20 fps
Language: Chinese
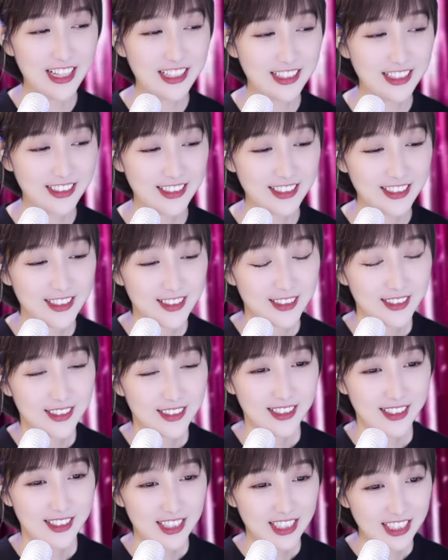今
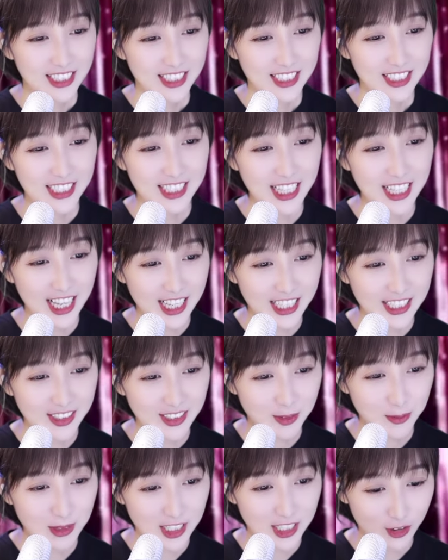天今
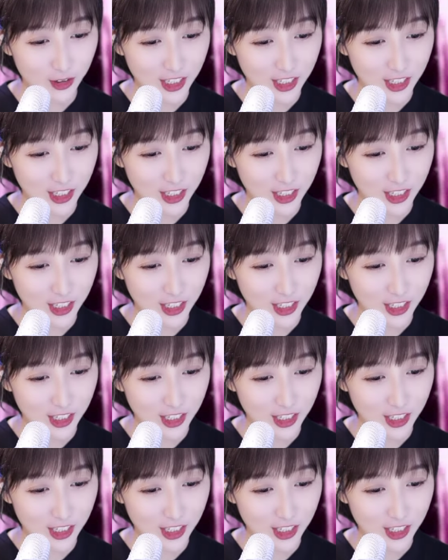天